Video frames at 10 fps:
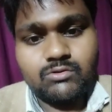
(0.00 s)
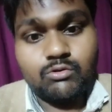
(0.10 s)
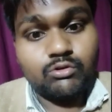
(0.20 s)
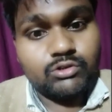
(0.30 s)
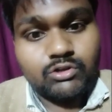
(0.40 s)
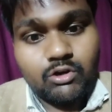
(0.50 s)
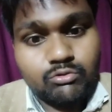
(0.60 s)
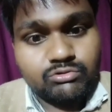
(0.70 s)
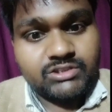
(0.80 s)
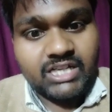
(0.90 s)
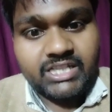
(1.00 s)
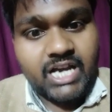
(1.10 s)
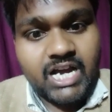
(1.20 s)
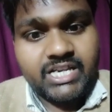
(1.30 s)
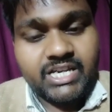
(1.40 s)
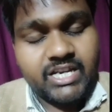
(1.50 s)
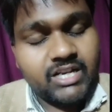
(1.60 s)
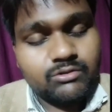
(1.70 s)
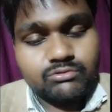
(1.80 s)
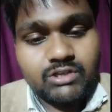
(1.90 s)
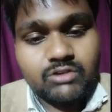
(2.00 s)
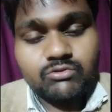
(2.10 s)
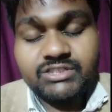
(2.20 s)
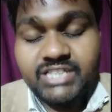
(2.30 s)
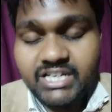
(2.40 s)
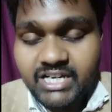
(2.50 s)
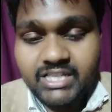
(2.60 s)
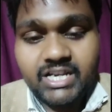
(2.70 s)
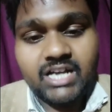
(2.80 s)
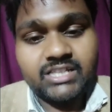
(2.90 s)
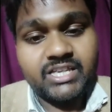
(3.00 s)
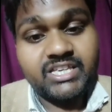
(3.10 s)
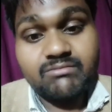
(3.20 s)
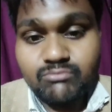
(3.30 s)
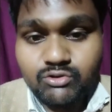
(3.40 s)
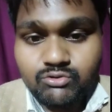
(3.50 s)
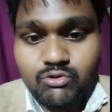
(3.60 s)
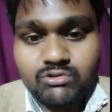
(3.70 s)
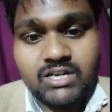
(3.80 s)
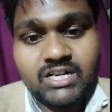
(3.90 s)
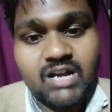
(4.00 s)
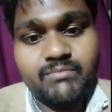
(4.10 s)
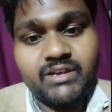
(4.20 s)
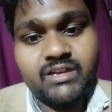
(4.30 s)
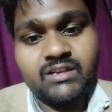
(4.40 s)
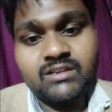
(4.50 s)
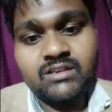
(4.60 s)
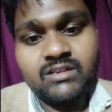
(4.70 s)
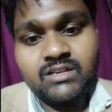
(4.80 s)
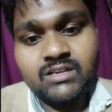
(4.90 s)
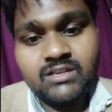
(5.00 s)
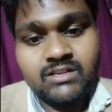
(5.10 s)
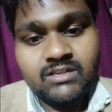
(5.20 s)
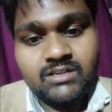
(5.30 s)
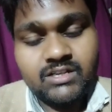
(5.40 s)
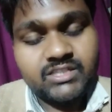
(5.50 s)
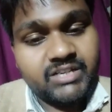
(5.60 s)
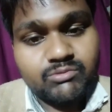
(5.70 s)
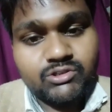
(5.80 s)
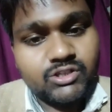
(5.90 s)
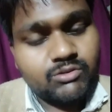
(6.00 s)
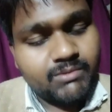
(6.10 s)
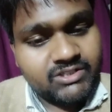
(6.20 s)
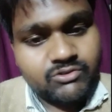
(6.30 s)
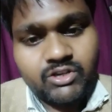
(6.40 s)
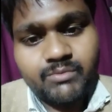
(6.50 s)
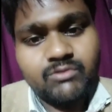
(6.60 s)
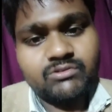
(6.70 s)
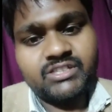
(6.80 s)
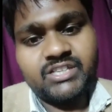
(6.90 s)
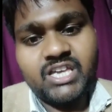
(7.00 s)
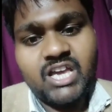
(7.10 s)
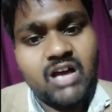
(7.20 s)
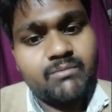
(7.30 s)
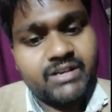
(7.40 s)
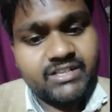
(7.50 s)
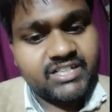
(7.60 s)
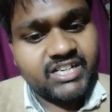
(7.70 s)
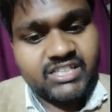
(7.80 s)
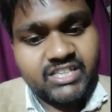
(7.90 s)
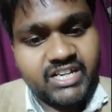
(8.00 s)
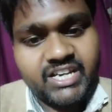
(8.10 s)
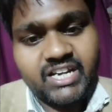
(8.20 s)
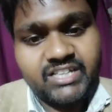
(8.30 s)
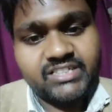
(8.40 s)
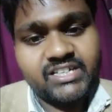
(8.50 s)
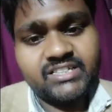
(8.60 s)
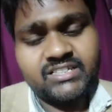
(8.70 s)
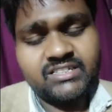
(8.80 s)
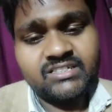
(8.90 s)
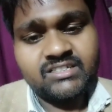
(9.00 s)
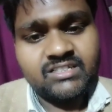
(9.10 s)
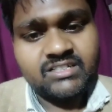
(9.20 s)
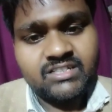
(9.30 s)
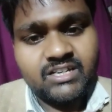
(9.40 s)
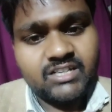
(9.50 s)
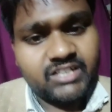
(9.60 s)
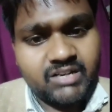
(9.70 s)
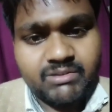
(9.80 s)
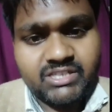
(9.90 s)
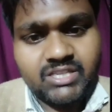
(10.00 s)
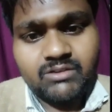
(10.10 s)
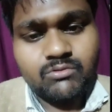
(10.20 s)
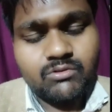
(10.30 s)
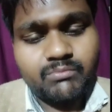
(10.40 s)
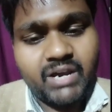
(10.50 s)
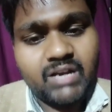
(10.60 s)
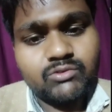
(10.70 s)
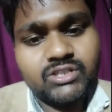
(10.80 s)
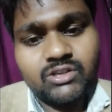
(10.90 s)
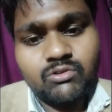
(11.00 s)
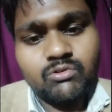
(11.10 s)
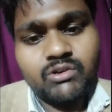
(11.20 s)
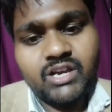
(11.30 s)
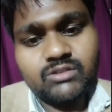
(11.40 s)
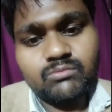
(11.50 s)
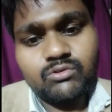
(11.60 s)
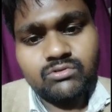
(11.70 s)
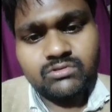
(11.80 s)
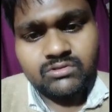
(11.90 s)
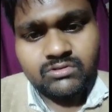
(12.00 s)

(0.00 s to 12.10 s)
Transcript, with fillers: खुद को ऊंचा दिखाने के लिए दूसरे को नीचा नहीं दिखाते ये मूर्खों का काम है इतनी बुद्धि तो बच्चों के भी होती है कि हाँ भाई किसी की निंदा नहीं करनी चाहिए इतने बुद्धि हो बैल बुद्धि लोग हो क्या तुम लोग